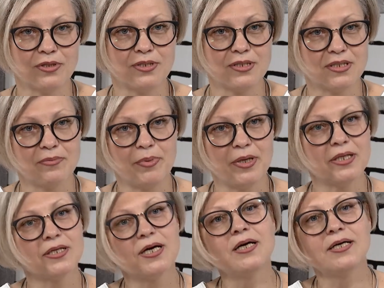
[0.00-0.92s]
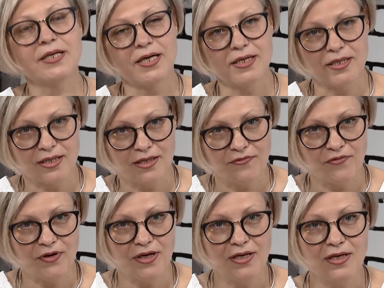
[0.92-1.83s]
дисциплины, как
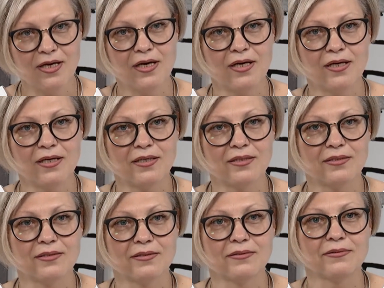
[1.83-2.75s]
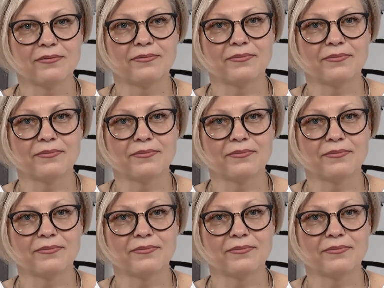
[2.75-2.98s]
хореография, э,